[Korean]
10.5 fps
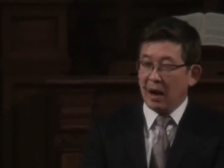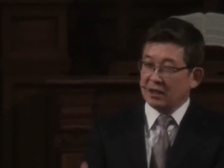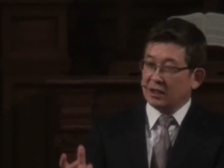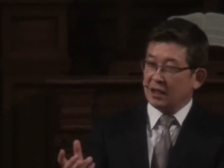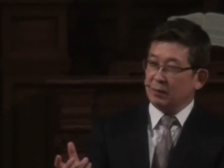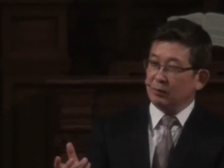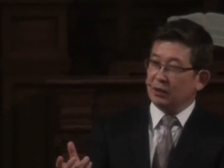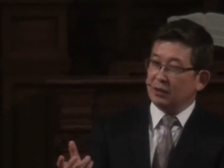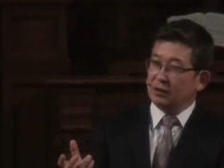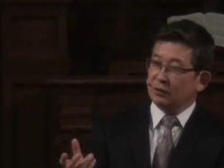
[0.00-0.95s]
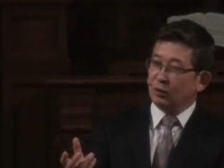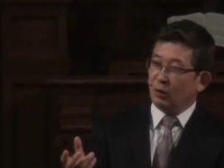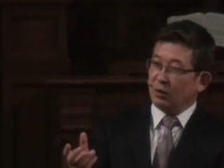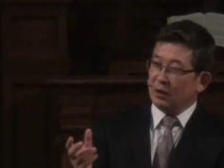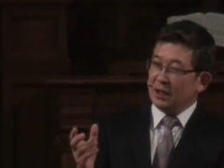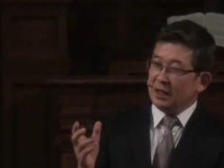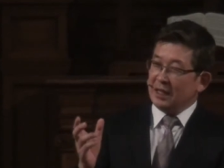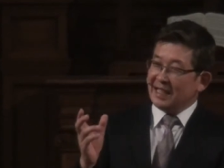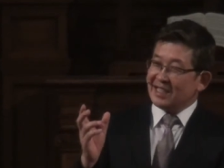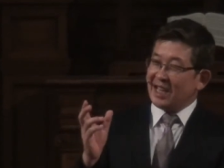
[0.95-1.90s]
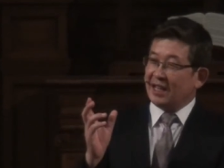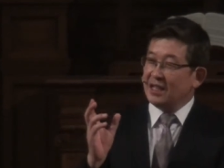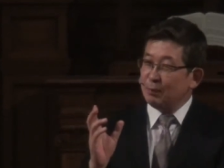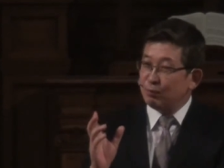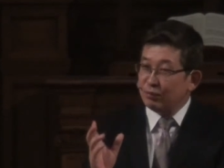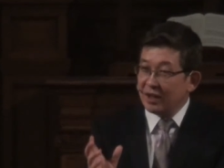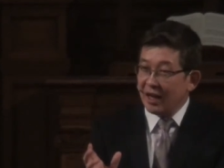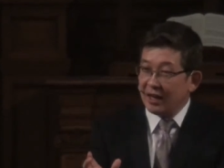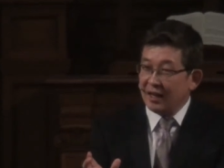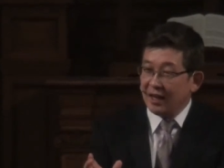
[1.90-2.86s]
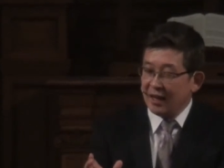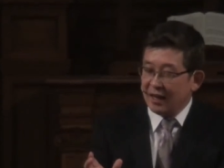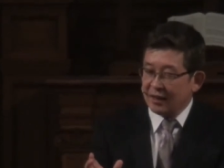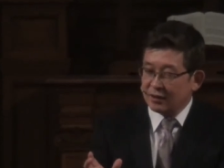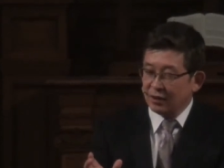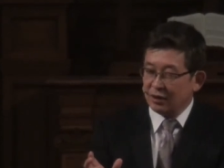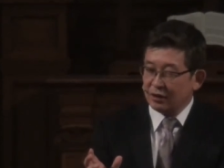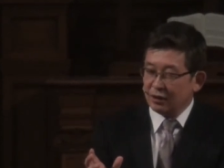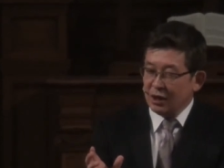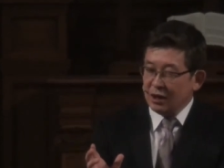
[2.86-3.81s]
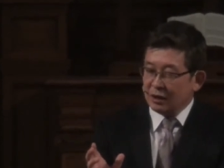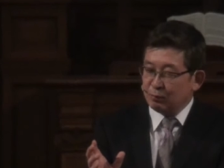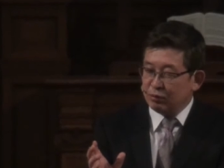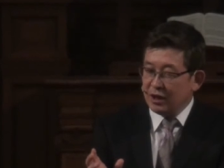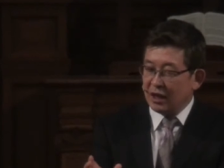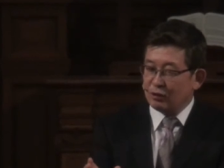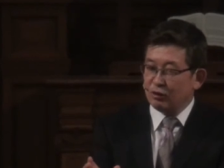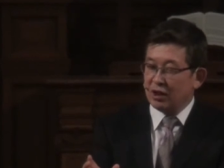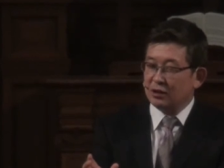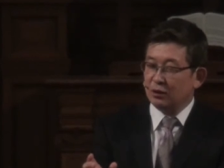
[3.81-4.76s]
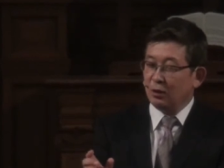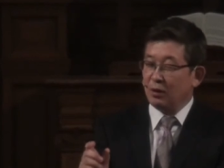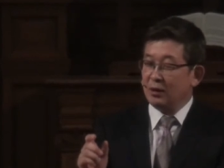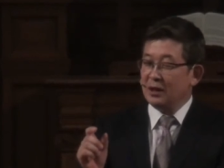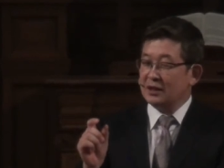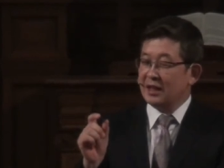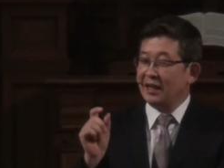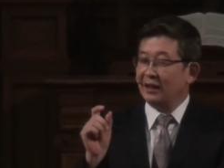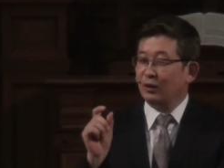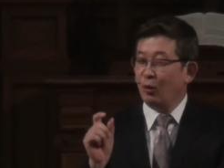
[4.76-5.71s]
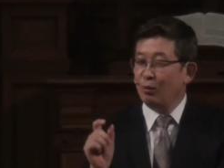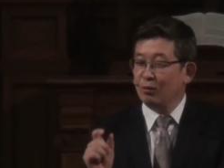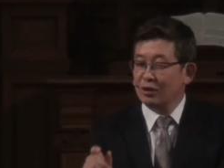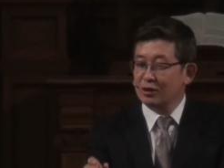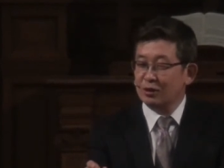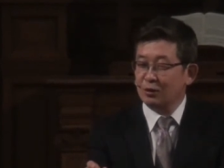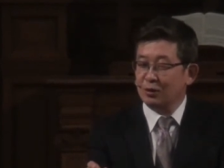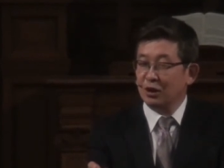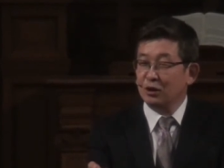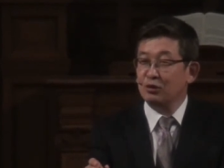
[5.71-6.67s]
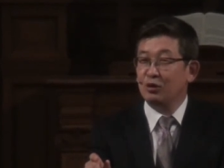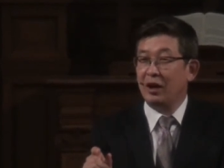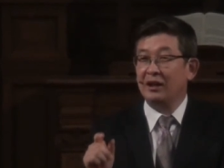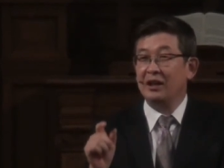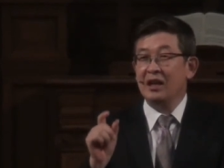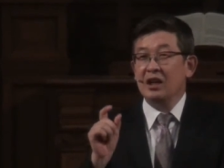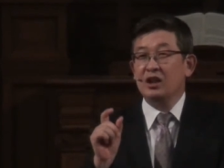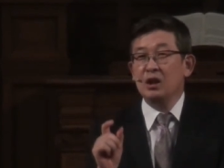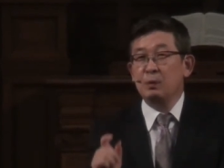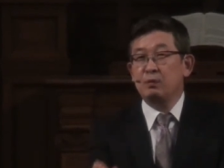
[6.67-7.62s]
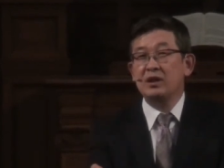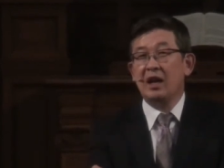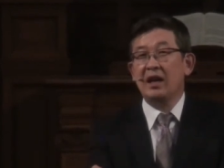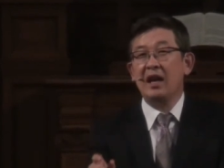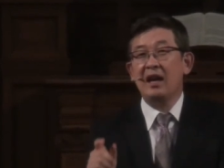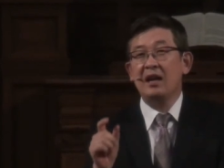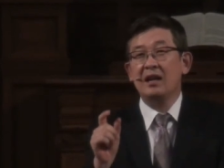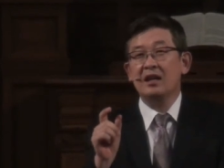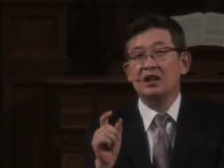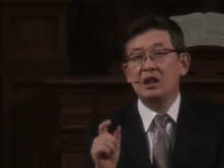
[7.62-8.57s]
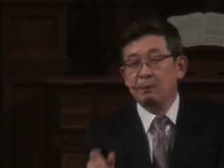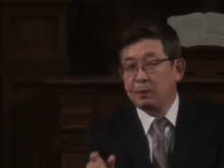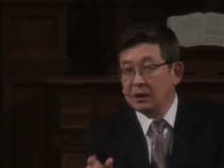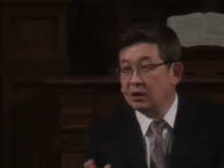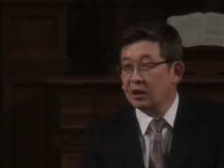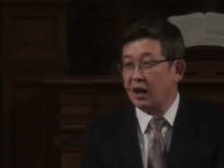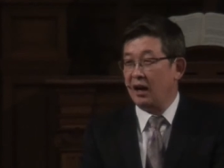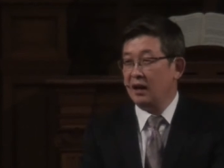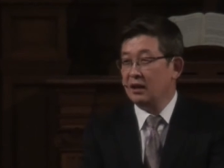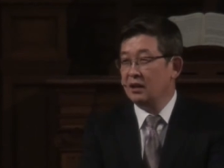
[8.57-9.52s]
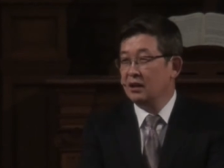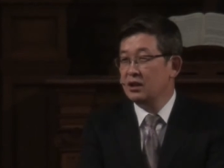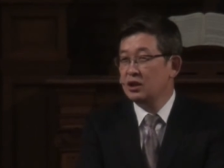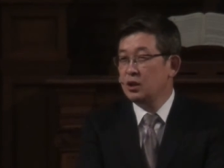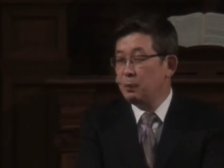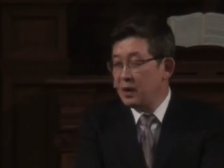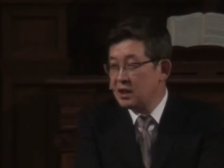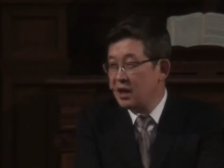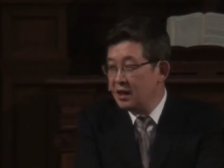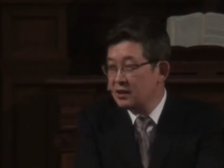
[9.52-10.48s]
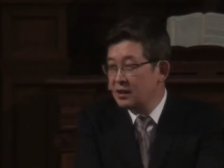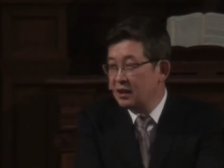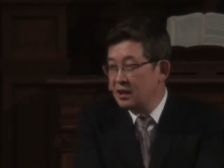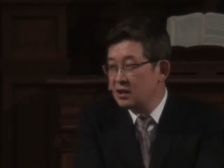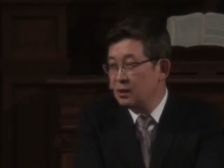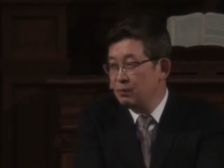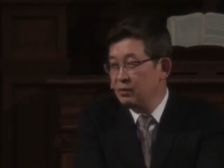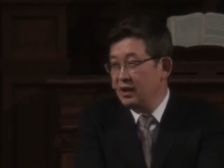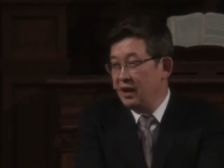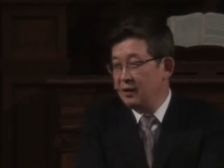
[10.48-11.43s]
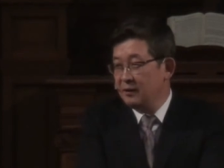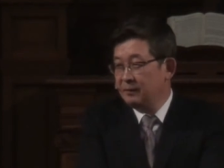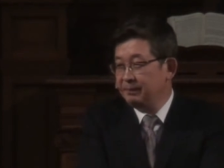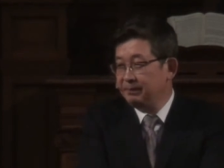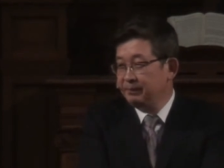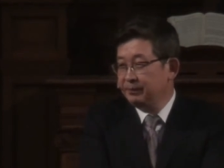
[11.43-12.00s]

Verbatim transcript: 그 박사님들도 자기 분야에서 분야 중에서도 자기가 논문을 쓰고 연구하는 그 분야에 깊이 들어가 스페셜리스트가 됐을 뿐이에요.